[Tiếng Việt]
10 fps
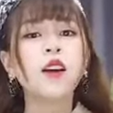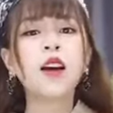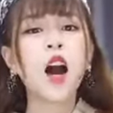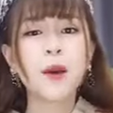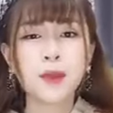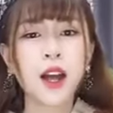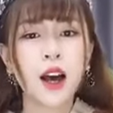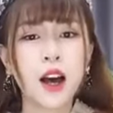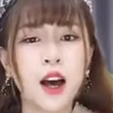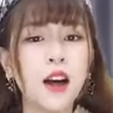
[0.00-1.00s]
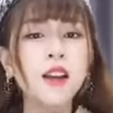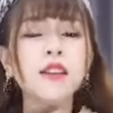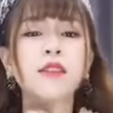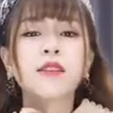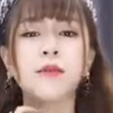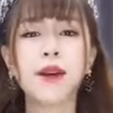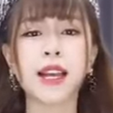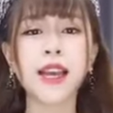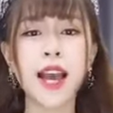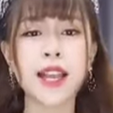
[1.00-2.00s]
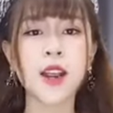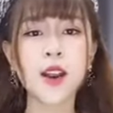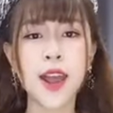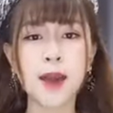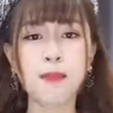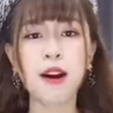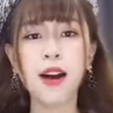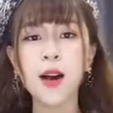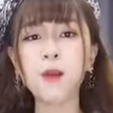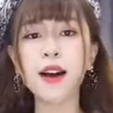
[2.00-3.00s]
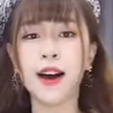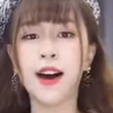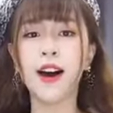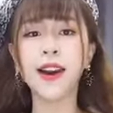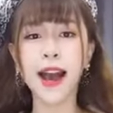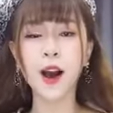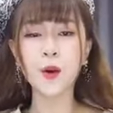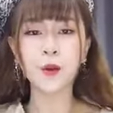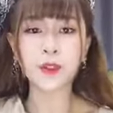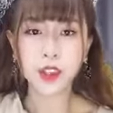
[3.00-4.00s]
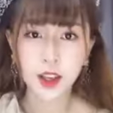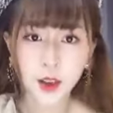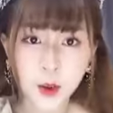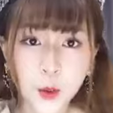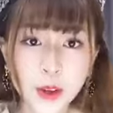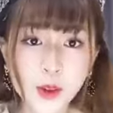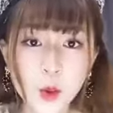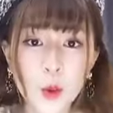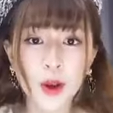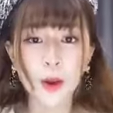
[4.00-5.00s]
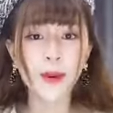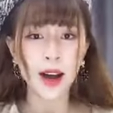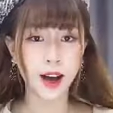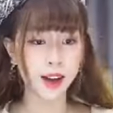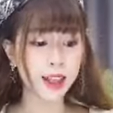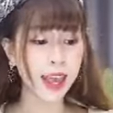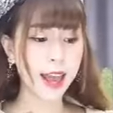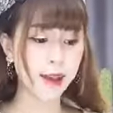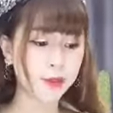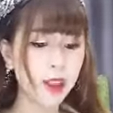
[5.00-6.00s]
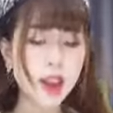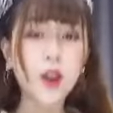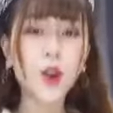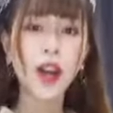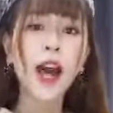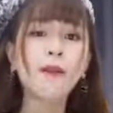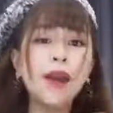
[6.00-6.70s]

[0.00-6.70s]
ngợp thở mặc như vậy cho nó đẹp bà ơi không có hở đâu cúi xuống cũng không hở nha rồi đầm